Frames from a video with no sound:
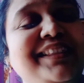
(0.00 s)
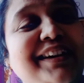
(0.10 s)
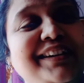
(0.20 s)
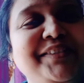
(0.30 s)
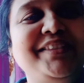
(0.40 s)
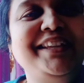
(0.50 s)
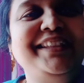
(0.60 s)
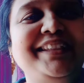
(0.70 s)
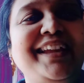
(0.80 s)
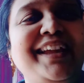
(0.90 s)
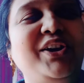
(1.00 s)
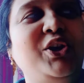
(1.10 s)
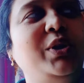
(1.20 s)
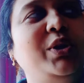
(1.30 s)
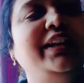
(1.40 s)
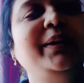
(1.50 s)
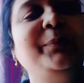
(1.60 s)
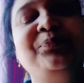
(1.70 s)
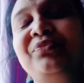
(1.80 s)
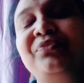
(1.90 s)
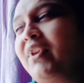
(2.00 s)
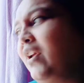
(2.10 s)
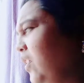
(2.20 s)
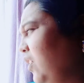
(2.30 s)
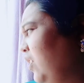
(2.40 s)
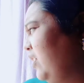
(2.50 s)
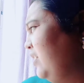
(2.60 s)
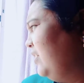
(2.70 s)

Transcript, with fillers: तकलीफ़ दे दिया है कोरोना ने और